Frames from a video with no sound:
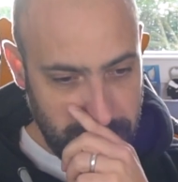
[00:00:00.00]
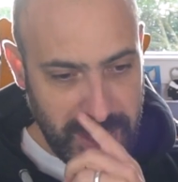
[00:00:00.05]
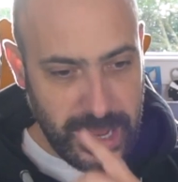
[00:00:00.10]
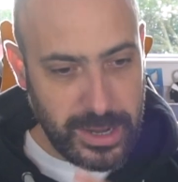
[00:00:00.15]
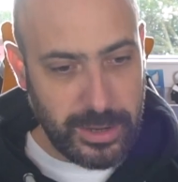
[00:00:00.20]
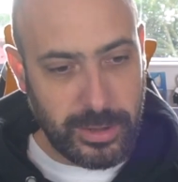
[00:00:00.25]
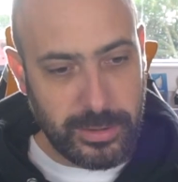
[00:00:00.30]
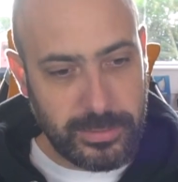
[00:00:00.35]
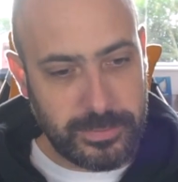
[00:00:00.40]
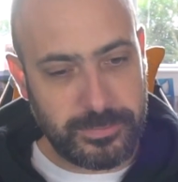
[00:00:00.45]

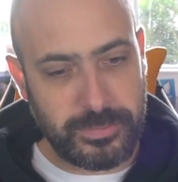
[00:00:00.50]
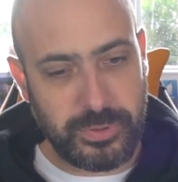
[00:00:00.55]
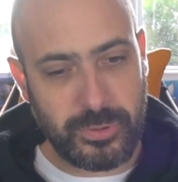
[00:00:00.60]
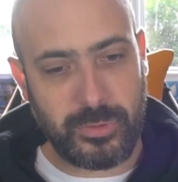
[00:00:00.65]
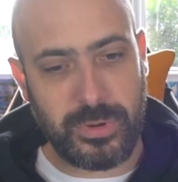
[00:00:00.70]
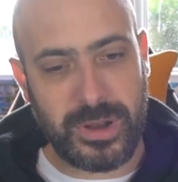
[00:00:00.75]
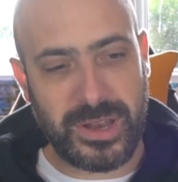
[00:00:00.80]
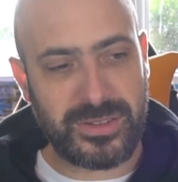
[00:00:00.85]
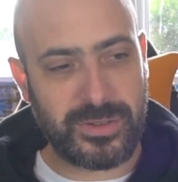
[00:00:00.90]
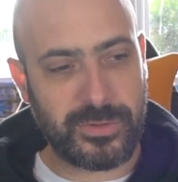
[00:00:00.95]
Alors,
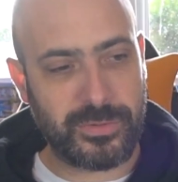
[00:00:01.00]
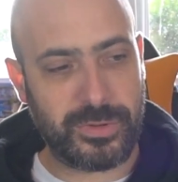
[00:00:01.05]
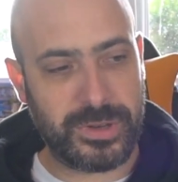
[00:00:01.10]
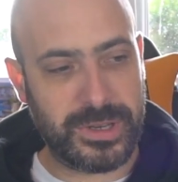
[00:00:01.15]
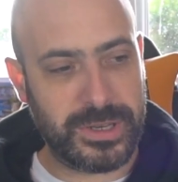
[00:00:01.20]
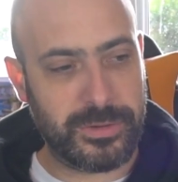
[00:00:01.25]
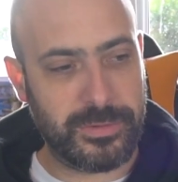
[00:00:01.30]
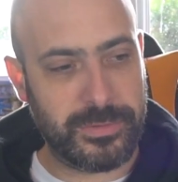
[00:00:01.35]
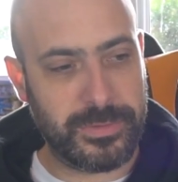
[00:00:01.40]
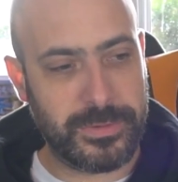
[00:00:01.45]
pourquoi la
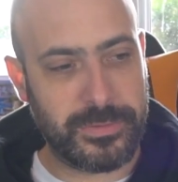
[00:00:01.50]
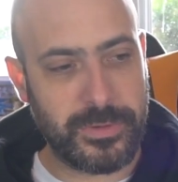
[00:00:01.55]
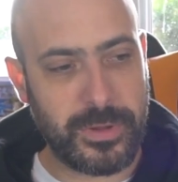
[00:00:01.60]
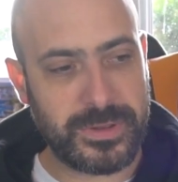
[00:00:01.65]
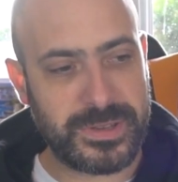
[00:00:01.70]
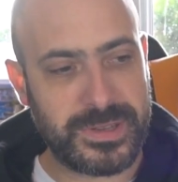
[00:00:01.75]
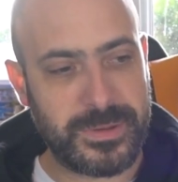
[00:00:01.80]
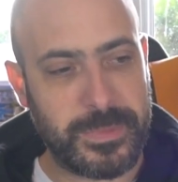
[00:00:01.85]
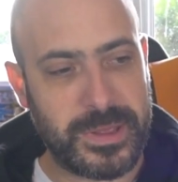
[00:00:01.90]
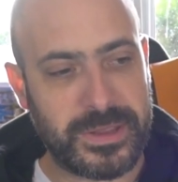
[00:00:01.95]
symphonie du vivant
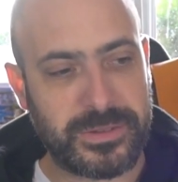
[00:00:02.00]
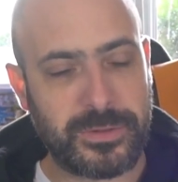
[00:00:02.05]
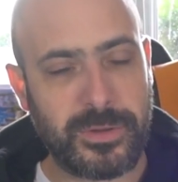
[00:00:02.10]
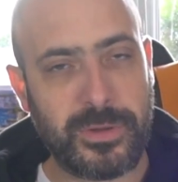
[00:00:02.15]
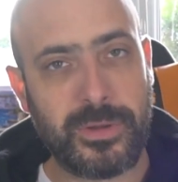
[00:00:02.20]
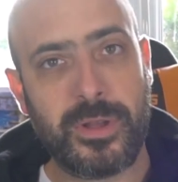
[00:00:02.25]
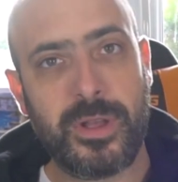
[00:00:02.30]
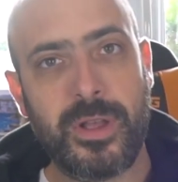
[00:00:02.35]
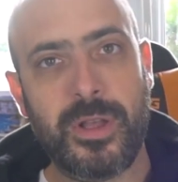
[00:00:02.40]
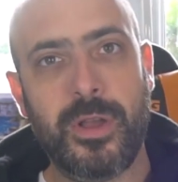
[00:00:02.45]
C'est parce que,
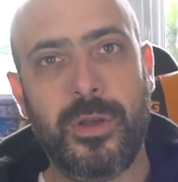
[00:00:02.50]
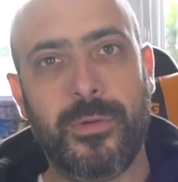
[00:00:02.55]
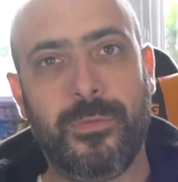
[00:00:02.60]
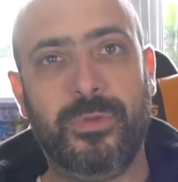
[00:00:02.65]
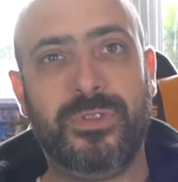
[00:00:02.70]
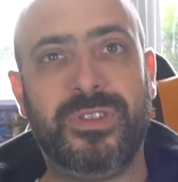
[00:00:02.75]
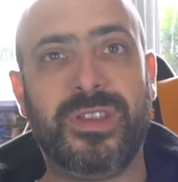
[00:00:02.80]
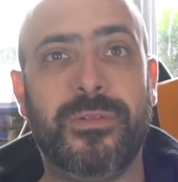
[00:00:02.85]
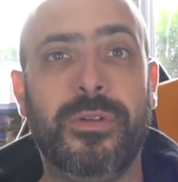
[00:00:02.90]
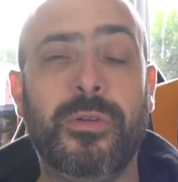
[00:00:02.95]

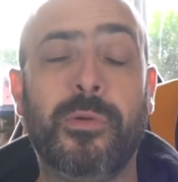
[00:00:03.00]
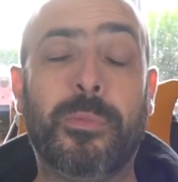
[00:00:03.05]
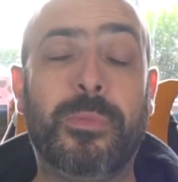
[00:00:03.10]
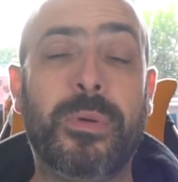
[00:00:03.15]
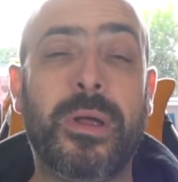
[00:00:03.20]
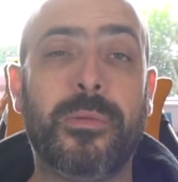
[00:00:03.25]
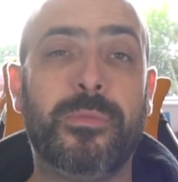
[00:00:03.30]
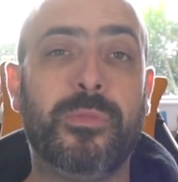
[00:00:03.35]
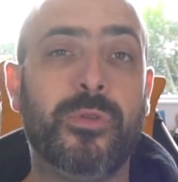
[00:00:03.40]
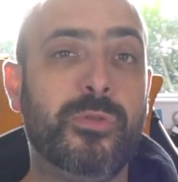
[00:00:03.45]
vous savez, on
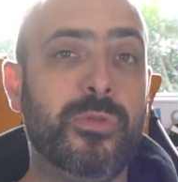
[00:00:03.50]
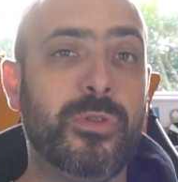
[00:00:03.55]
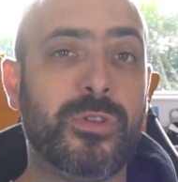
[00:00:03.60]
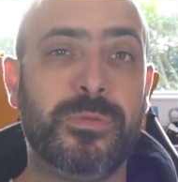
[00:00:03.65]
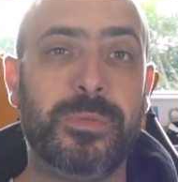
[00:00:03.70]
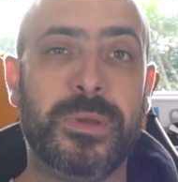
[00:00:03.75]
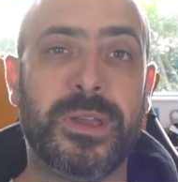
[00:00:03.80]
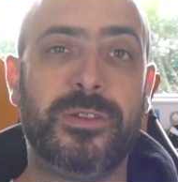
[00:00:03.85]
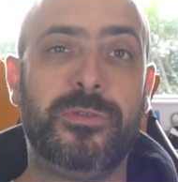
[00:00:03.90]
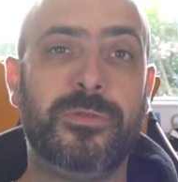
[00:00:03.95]
parle beaucoup en
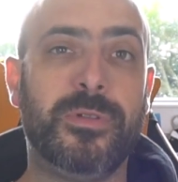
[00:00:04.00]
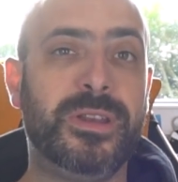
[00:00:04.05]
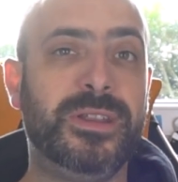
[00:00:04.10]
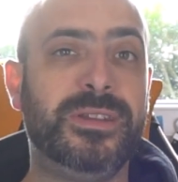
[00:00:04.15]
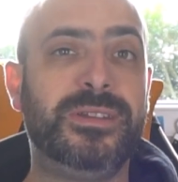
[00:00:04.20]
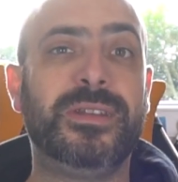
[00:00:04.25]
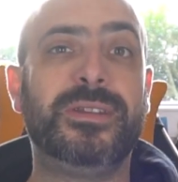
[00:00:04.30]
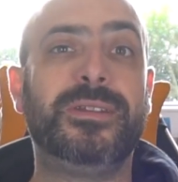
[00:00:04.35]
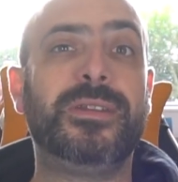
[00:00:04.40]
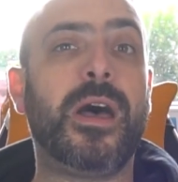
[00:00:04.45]

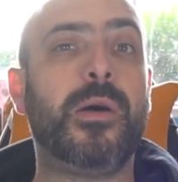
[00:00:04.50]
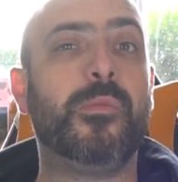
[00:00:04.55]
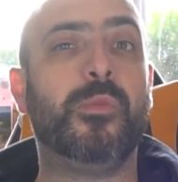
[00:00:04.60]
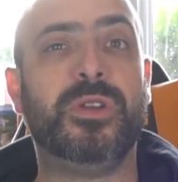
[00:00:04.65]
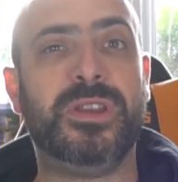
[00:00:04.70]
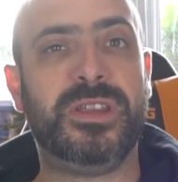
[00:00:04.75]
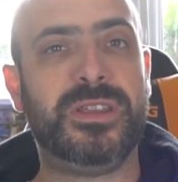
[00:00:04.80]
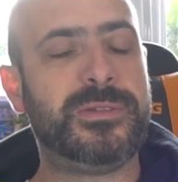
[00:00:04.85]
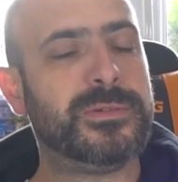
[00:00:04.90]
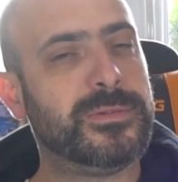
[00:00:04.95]
spiritualité
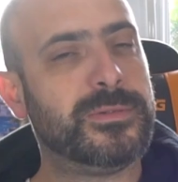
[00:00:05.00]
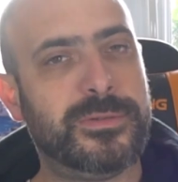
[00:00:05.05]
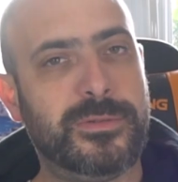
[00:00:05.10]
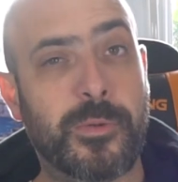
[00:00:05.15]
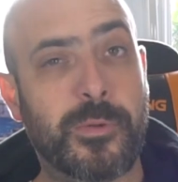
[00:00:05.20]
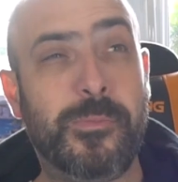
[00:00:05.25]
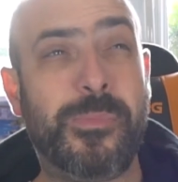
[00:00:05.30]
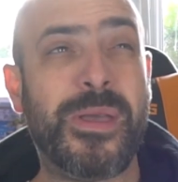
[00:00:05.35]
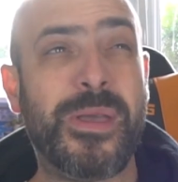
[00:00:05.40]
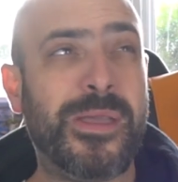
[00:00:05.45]
d'harmonie,
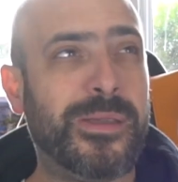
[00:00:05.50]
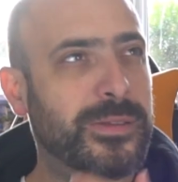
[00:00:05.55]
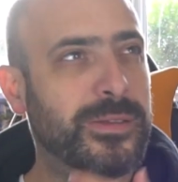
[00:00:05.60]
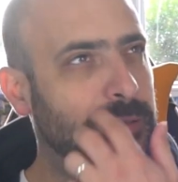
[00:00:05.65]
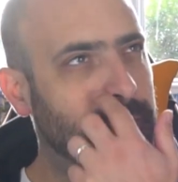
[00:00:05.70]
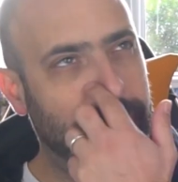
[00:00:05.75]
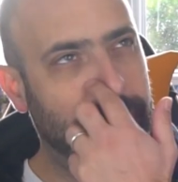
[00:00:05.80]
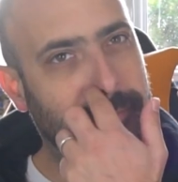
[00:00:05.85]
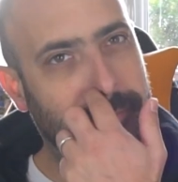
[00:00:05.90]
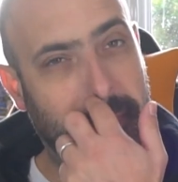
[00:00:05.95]
de paix.
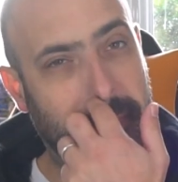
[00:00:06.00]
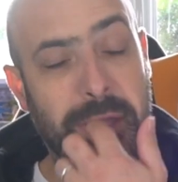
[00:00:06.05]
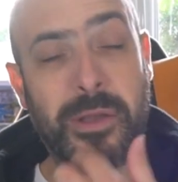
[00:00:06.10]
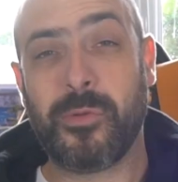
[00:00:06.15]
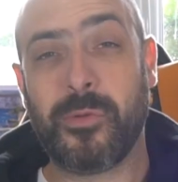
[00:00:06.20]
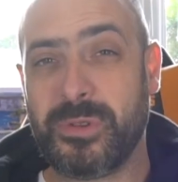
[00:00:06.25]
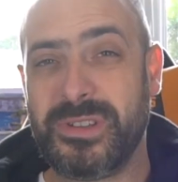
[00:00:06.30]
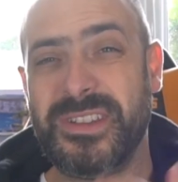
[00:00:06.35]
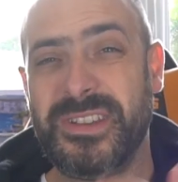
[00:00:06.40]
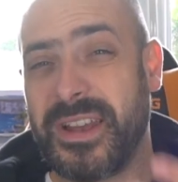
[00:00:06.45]
Mais
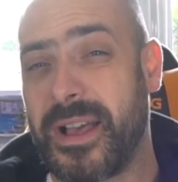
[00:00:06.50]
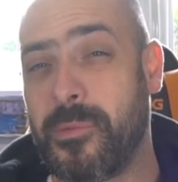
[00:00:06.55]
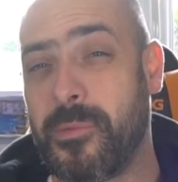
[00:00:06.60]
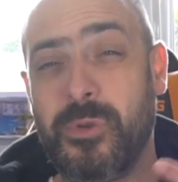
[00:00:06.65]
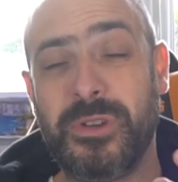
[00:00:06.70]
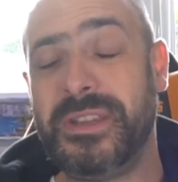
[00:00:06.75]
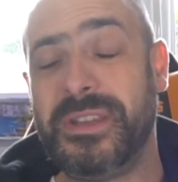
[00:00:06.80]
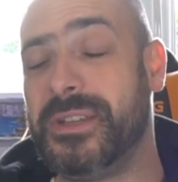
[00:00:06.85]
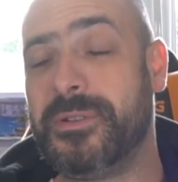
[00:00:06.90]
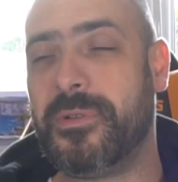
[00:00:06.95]
on dit
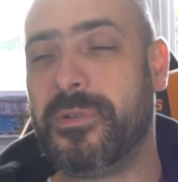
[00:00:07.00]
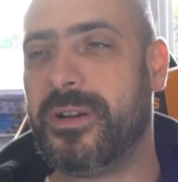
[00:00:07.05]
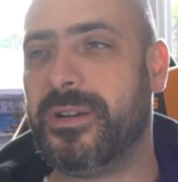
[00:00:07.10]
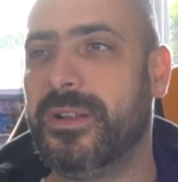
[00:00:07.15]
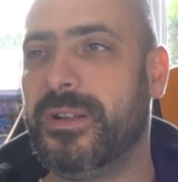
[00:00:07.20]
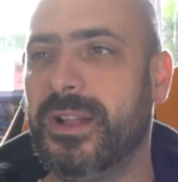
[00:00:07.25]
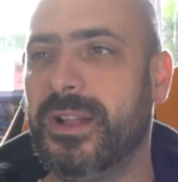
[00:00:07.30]
l'harmonie, quoi.